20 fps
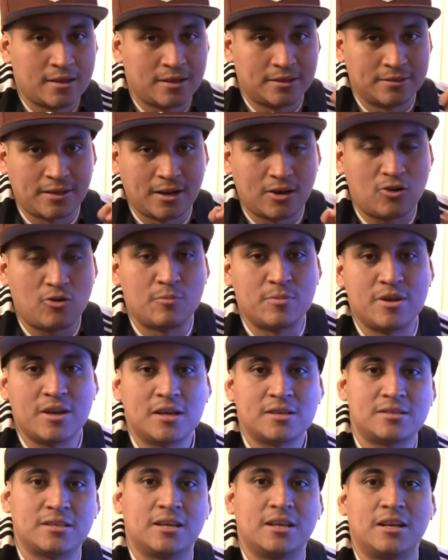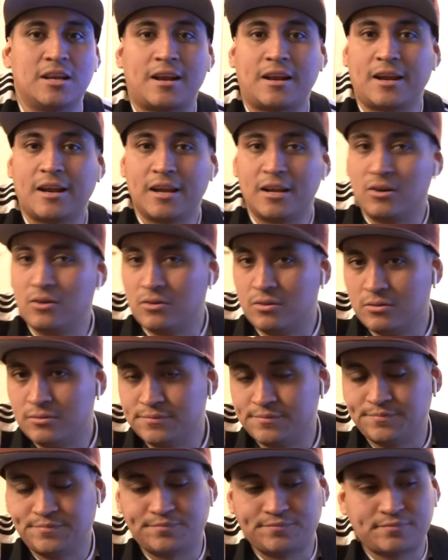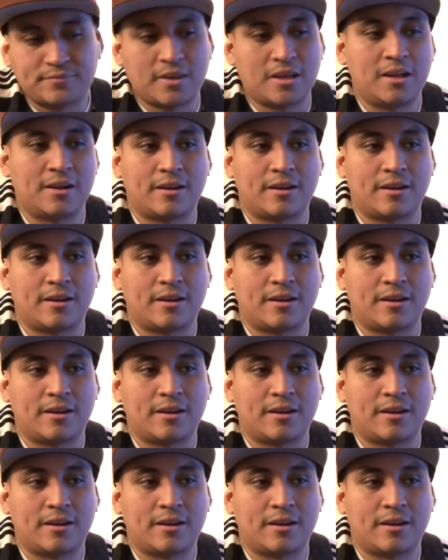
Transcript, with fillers: entre comillas, el arreglo, el